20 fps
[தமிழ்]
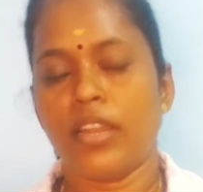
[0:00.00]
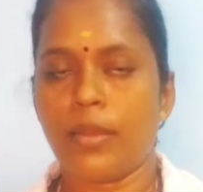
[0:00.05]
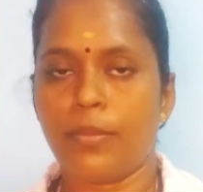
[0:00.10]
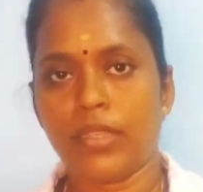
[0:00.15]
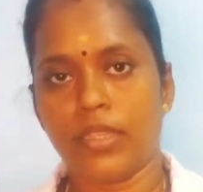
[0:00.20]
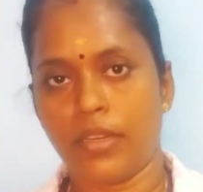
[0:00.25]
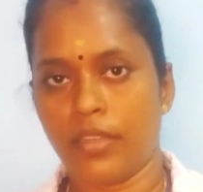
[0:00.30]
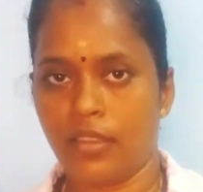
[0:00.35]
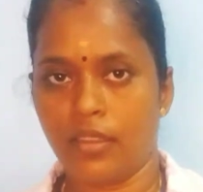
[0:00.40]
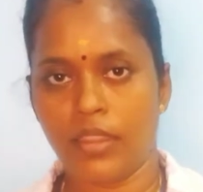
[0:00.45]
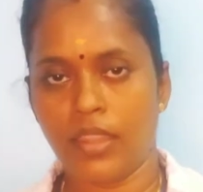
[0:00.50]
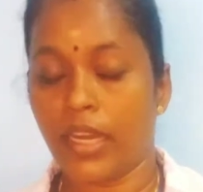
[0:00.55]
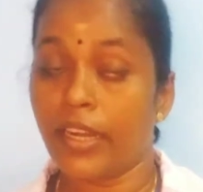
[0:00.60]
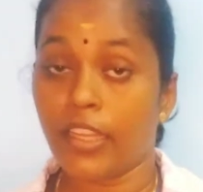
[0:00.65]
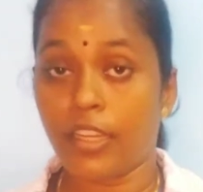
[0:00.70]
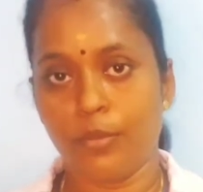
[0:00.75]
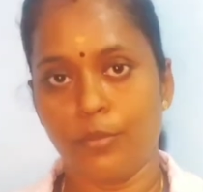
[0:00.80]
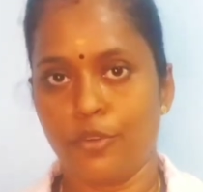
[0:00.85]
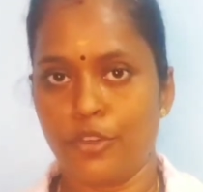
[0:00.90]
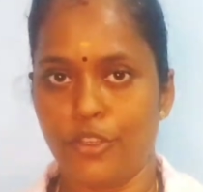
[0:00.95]
வராம
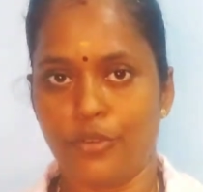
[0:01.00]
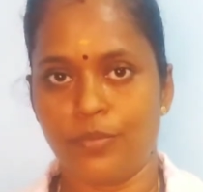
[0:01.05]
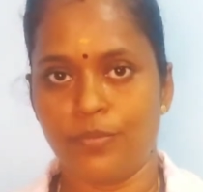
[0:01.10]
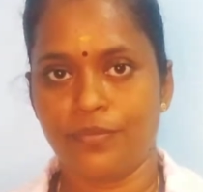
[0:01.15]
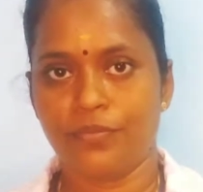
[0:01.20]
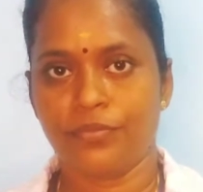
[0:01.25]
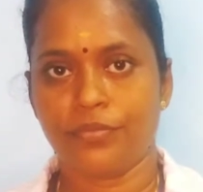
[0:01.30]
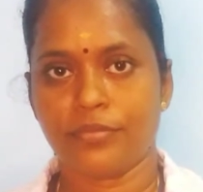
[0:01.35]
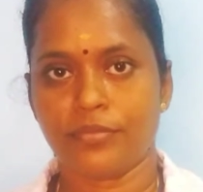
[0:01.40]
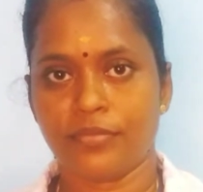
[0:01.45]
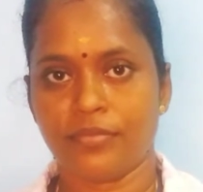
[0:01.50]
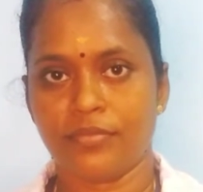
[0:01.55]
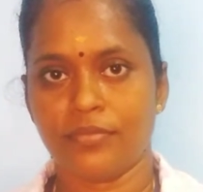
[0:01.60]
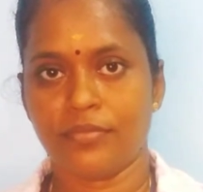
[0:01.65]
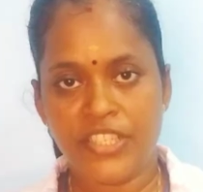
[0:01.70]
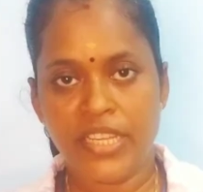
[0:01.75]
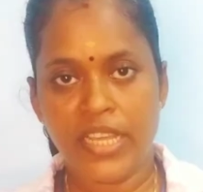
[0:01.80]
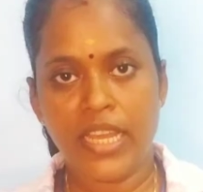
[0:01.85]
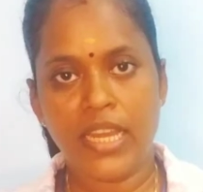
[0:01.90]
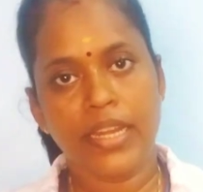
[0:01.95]
தடுக்க முடியும்
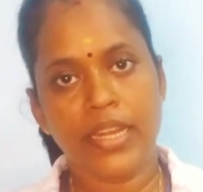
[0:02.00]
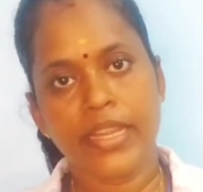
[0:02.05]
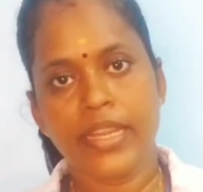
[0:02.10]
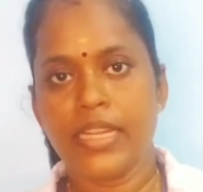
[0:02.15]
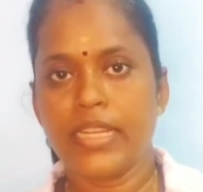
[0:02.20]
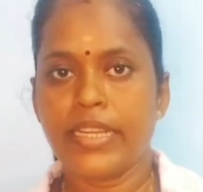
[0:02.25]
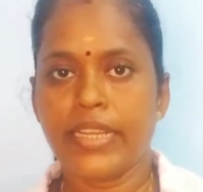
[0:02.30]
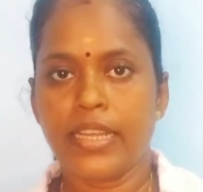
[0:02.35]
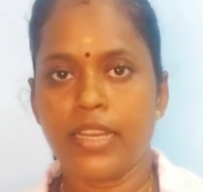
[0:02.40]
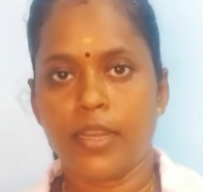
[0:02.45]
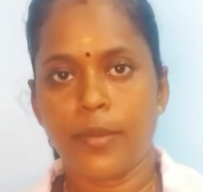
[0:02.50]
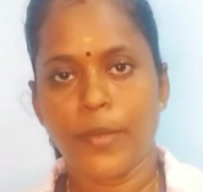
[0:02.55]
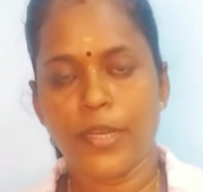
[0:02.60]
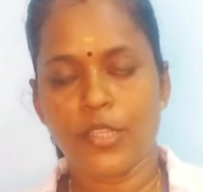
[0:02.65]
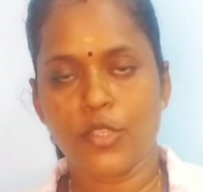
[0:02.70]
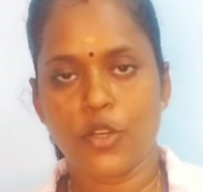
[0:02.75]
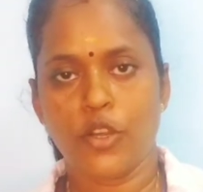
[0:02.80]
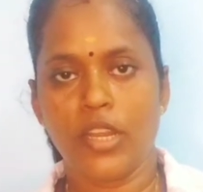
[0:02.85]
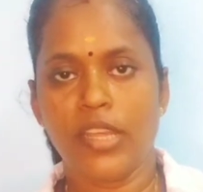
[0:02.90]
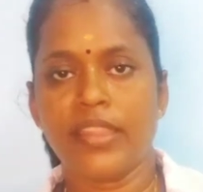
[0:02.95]
ஹெச்டிஎல் அண்ட் எல்டிஎல்
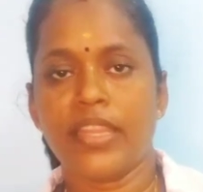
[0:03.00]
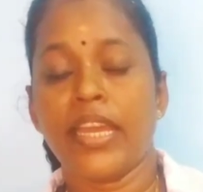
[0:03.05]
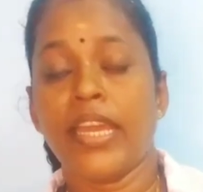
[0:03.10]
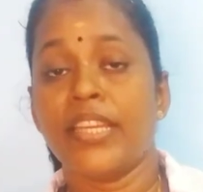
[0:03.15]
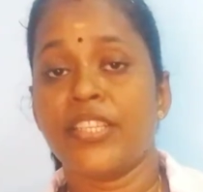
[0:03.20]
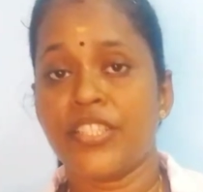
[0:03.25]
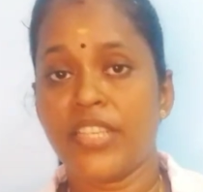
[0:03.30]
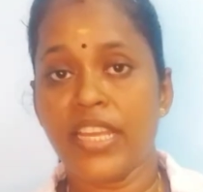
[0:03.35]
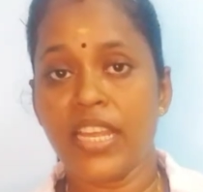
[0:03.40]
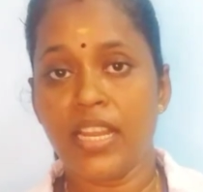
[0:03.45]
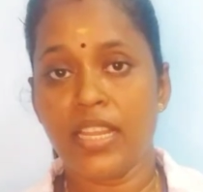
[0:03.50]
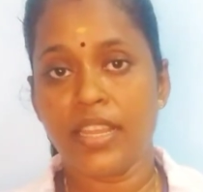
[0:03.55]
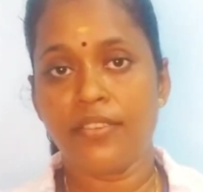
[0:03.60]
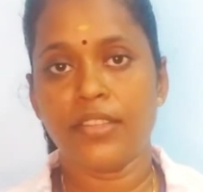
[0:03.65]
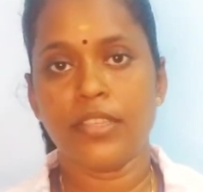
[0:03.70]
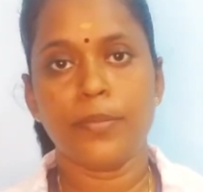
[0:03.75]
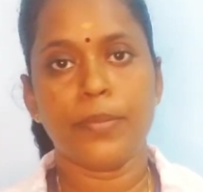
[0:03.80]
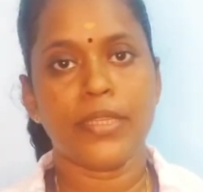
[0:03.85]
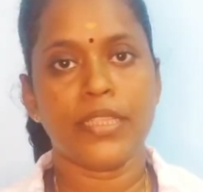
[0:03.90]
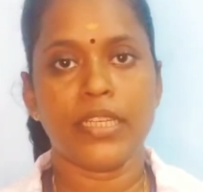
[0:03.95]
அப்படின்னு சொன்னாலே இந்த ஹெச்டிஎல் தான்
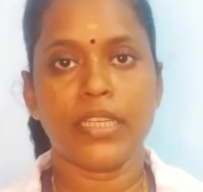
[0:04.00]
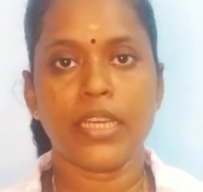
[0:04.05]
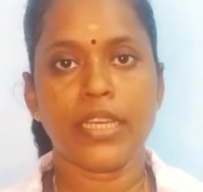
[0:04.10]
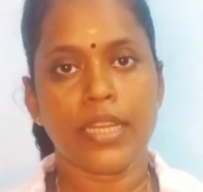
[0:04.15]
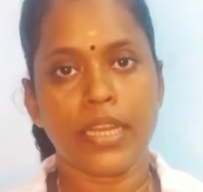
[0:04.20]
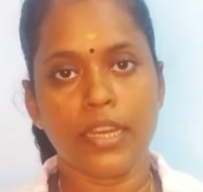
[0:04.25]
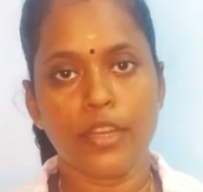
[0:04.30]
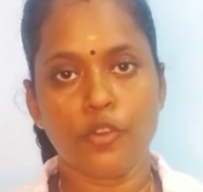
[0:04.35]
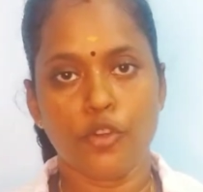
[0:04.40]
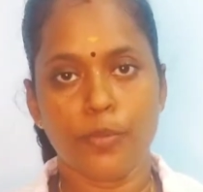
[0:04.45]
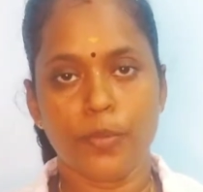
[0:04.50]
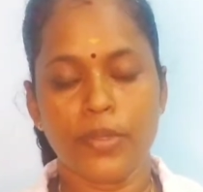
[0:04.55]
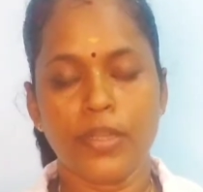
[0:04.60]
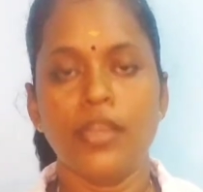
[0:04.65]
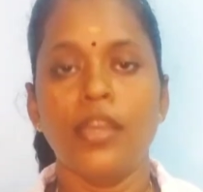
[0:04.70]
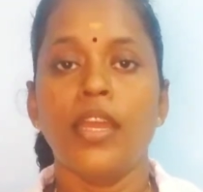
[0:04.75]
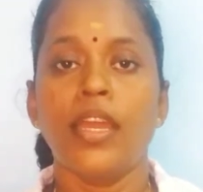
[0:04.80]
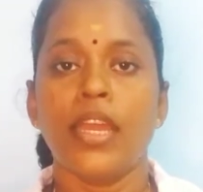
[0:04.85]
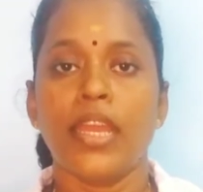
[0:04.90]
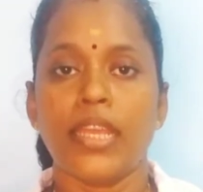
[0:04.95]
வந்து பாத்தீங்கன்னா நல்ல கொழுப்பு
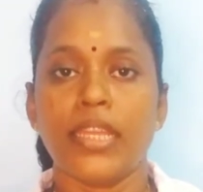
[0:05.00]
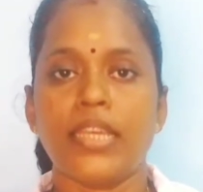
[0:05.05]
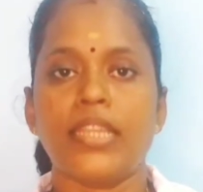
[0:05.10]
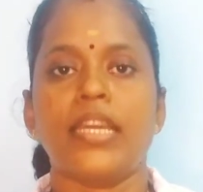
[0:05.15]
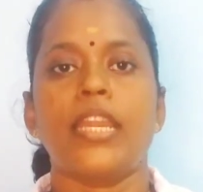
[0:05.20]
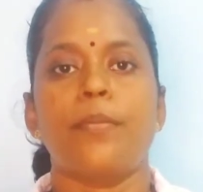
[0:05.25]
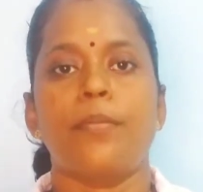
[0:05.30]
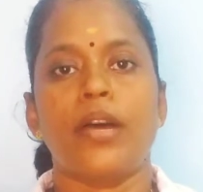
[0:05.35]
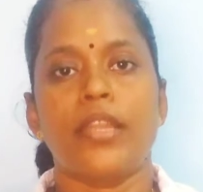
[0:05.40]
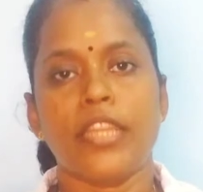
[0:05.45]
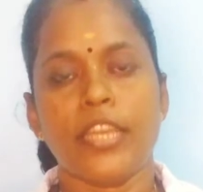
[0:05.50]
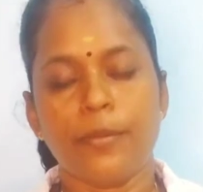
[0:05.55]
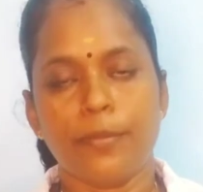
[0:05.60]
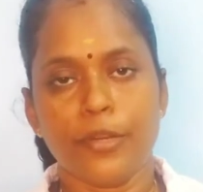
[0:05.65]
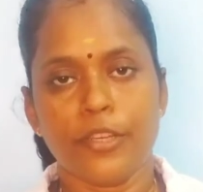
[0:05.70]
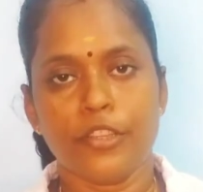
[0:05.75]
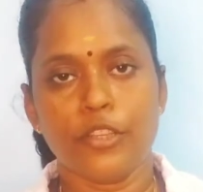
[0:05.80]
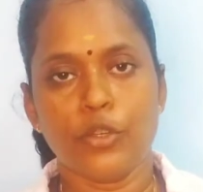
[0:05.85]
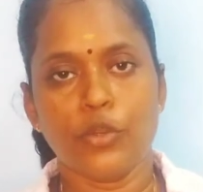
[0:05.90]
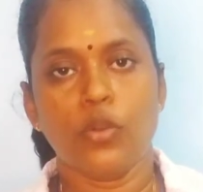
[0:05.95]
இதை தான் நம்ம
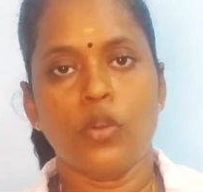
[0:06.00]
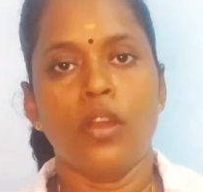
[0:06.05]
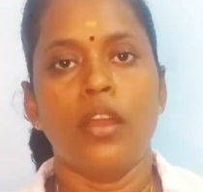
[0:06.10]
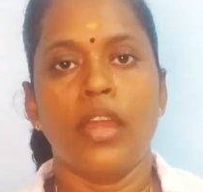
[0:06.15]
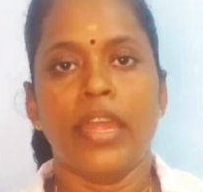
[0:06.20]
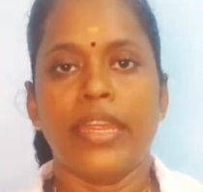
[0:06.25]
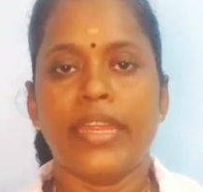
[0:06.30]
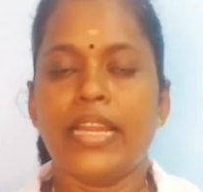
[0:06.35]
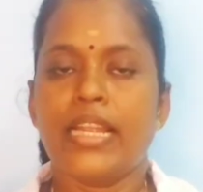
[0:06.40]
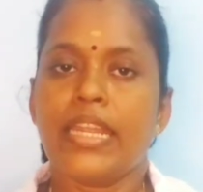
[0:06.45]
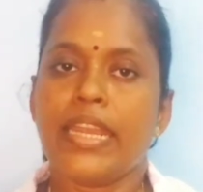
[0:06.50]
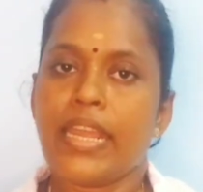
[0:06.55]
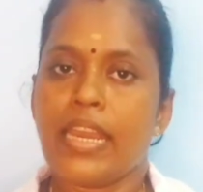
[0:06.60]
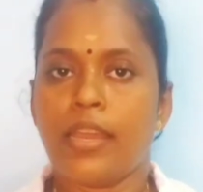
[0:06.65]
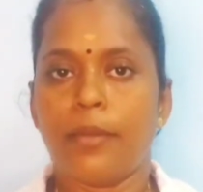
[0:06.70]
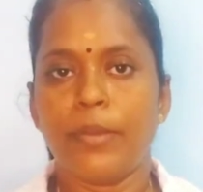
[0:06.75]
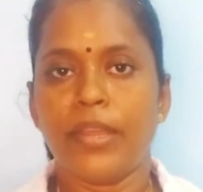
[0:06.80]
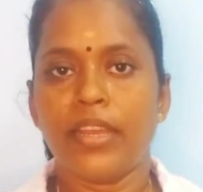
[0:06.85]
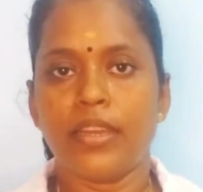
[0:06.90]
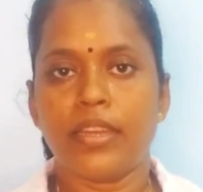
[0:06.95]
அதிகப்படுத்தணும்
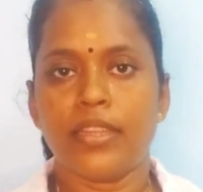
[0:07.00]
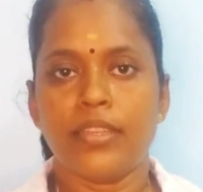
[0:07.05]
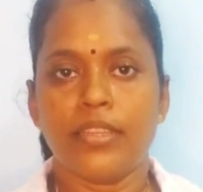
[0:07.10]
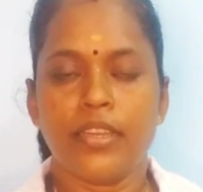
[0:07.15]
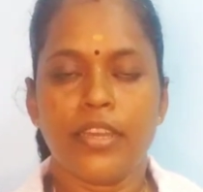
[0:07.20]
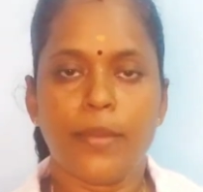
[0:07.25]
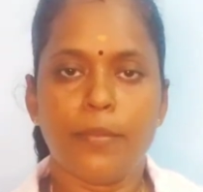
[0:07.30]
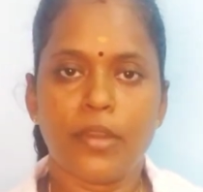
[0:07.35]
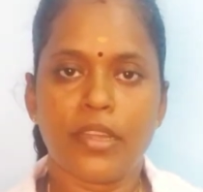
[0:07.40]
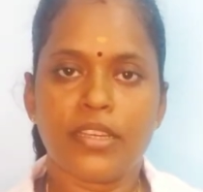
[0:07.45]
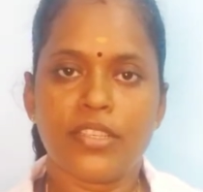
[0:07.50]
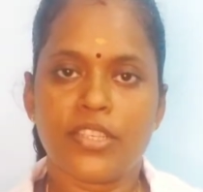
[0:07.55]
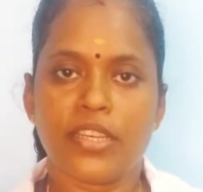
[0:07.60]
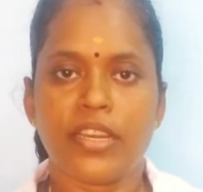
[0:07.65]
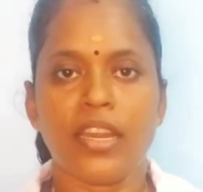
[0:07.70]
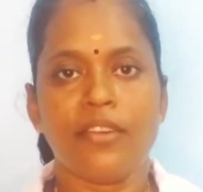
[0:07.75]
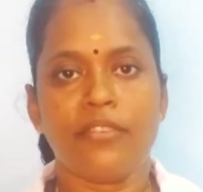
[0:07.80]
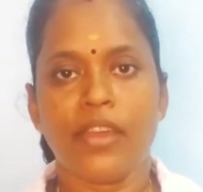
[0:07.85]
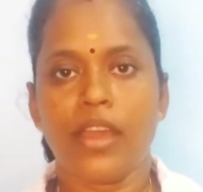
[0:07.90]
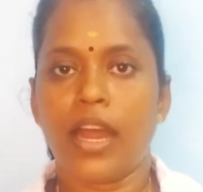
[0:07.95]
எல்டிஎல் அப்படிங்கிறது நம்மளுக்கு
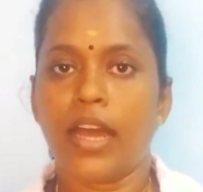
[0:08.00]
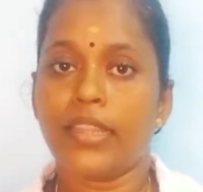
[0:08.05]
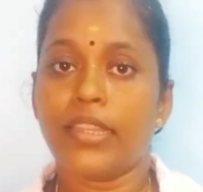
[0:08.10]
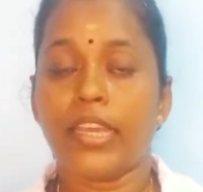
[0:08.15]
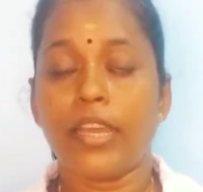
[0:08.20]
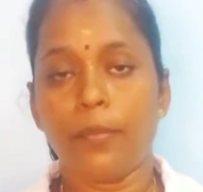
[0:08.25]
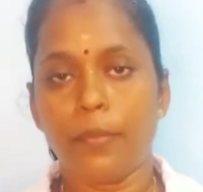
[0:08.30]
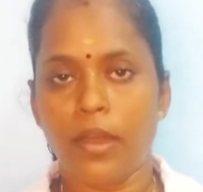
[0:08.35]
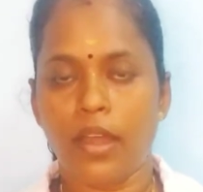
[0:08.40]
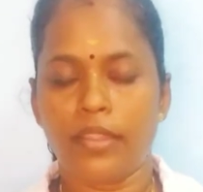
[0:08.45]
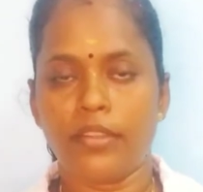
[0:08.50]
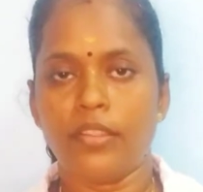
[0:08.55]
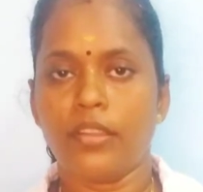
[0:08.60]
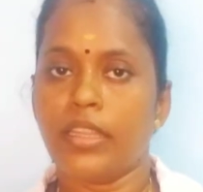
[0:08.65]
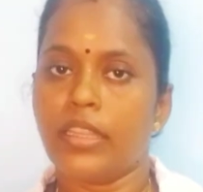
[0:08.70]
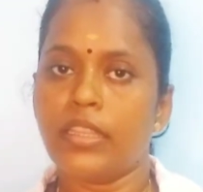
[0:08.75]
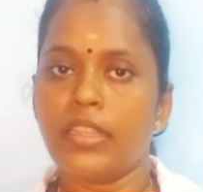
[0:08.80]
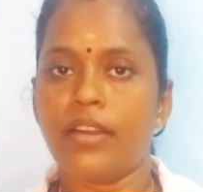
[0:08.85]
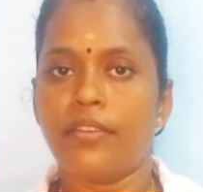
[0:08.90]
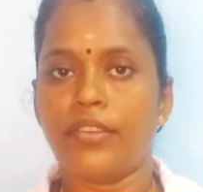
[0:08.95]
ஜென்ரலாவே அதிகமா அதாவது
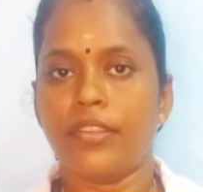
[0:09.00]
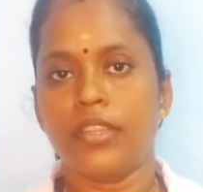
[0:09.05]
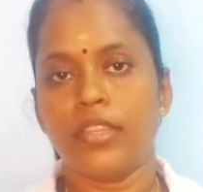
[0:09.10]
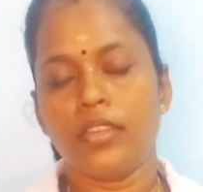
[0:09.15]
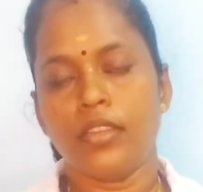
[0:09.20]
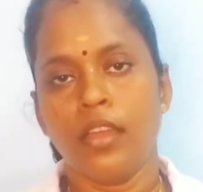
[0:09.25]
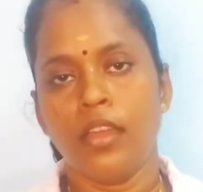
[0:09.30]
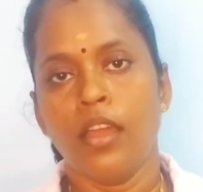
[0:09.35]
இதுதான் வந்து